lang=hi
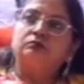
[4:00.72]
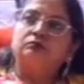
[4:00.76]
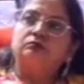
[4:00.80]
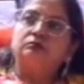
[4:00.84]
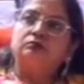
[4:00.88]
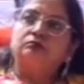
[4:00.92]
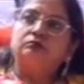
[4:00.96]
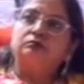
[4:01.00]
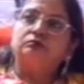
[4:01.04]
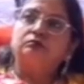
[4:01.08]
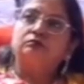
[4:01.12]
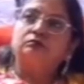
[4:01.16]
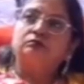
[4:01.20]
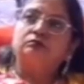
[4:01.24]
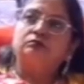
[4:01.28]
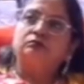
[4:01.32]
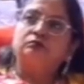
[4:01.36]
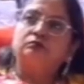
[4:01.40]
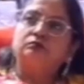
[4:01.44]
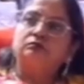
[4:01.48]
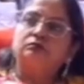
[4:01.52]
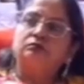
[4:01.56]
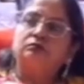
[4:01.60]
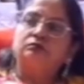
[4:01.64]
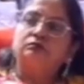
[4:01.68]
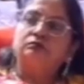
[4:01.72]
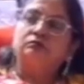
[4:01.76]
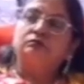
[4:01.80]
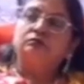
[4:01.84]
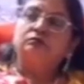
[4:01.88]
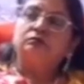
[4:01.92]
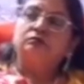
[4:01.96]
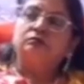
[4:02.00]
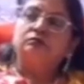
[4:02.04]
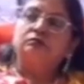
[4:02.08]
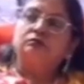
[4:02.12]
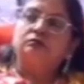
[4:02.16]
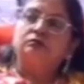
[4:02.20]
सामान्य पशुओं
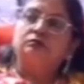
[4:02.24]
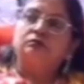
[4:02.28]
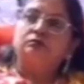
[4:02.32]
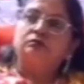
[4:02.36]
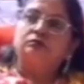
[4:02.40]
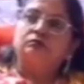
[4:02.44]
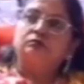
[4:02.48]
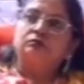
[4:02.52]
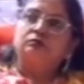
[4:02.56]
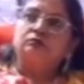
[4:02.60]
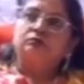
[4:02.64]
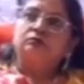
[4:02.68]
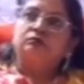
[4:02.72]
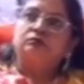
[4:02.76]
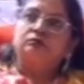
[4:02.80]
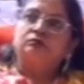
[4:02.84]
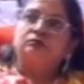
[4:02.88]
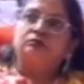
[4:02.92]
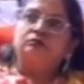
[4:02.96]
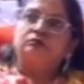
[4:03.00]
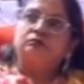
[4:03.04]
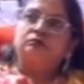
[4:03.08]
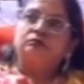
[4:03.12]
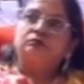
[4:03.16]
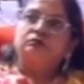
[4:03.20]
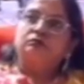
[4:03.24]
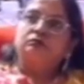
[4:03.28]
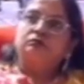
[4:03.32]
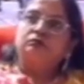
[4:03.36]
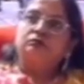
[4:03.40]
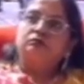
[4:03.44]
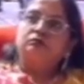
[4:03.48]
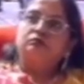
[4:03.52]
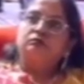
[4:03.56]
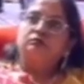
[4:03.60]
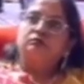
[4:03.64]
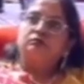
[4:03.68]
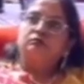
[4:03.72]
की तरह तुम्हें जानवर के रूप में
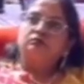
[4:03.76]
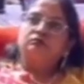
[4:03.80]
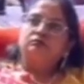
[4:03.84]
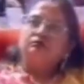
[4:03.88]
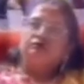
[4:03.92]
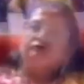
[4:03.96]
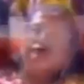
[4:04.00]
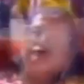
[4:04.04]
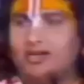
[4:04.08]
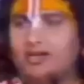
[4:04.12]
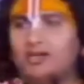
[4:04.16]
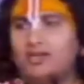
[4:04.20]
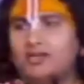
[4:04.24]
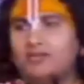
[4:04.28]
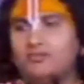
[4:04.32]
दिख सकती है